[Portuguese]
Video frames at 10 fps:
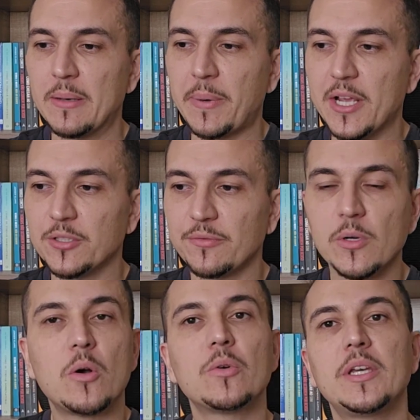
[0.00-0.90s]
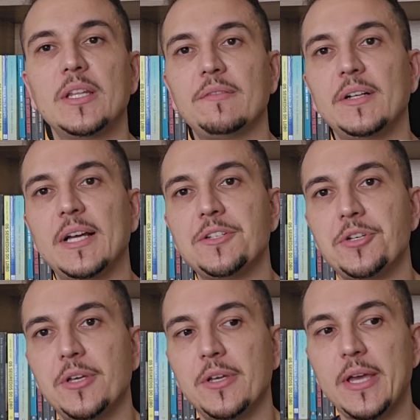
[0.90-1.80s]
para resolver algo que na
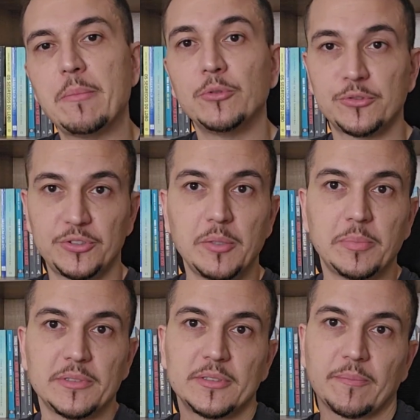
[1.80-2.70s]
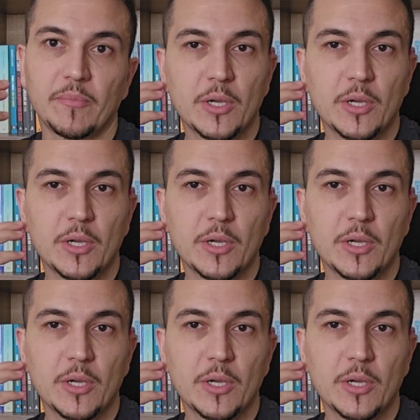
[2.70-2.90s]
verdade é muito simples.